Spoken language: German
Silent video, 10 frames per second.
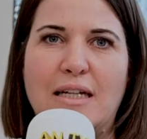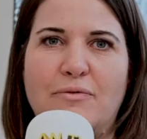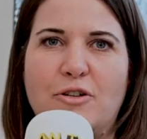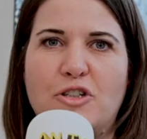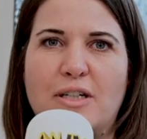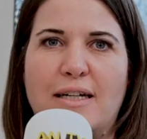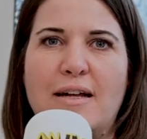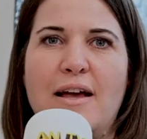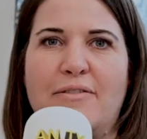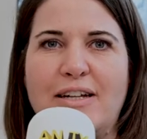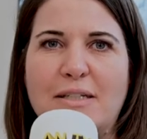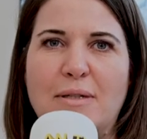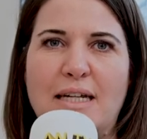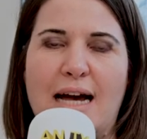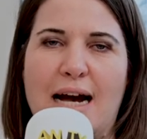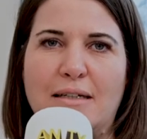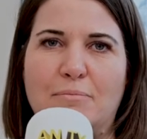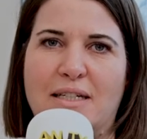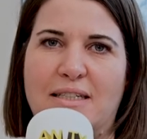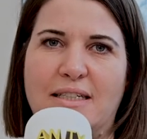Antwort steht, was mit den
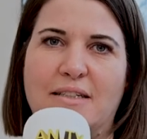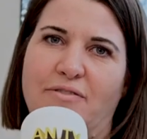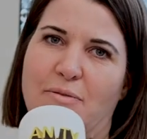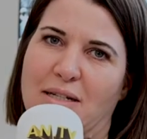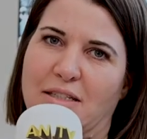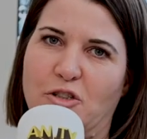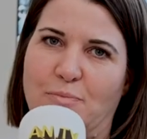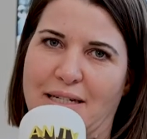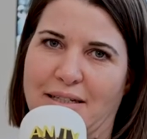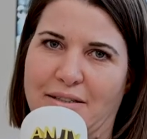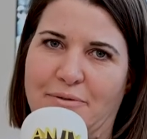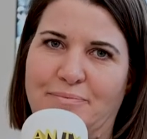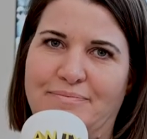Haaren passiert, wenn man sie spendet.